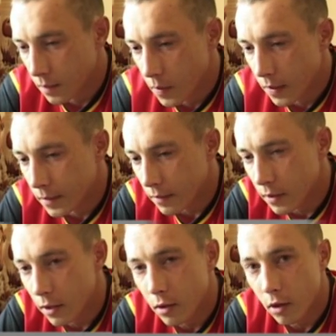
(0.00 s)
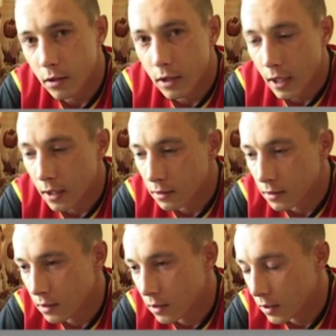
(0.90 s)
Byłem tam wielokrotnie
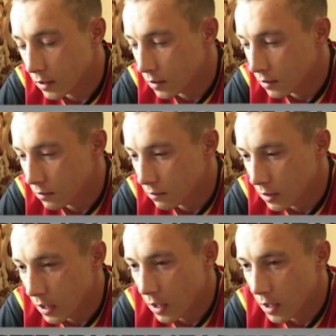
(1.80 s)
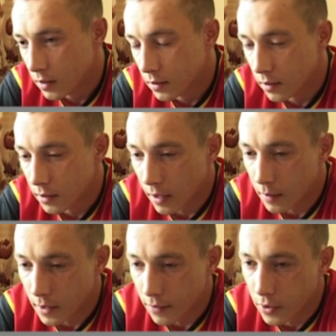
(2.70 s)
i
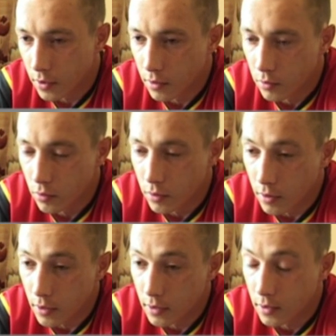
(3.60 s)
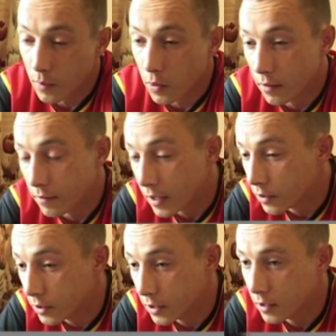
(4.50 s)
zostałem zawsze odrzucony, nie mogłem
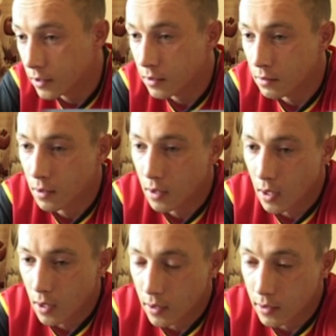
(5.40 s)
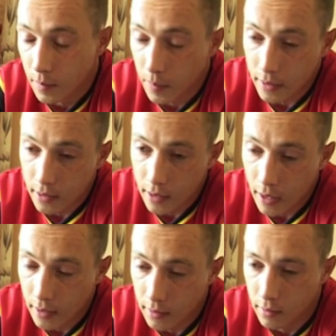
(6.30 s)
wejść nigdy itp.
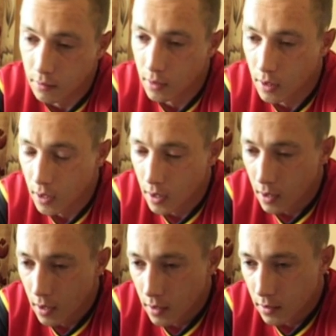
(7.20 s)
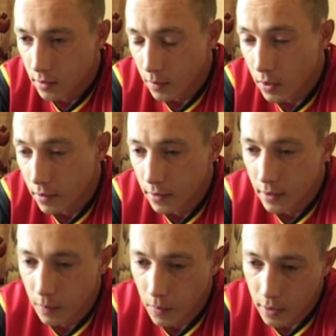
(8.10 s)
itd. No. Co mogę
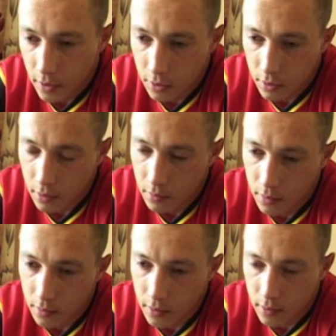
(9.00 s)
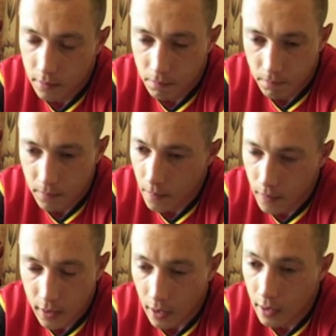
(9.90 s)
więcej powiedzieć?
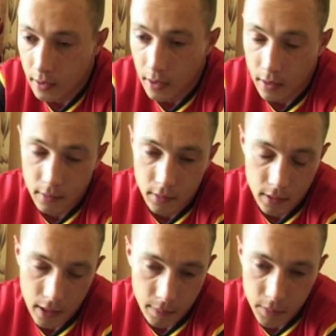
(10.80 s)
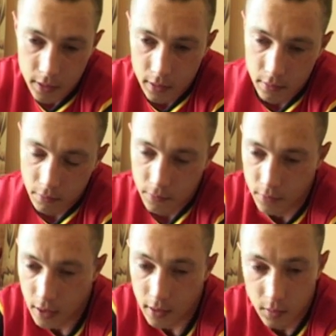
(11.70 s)
Tragedia dla mnie w
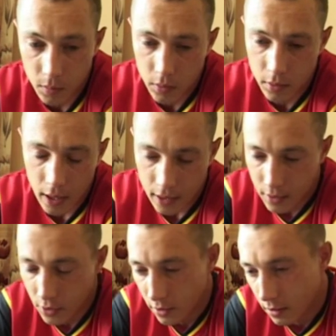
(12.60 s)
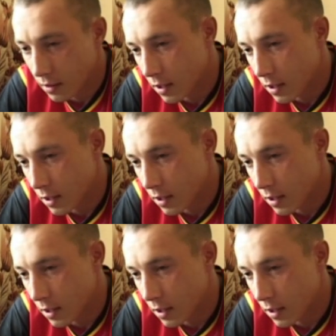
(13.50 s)
sercu ból taki, że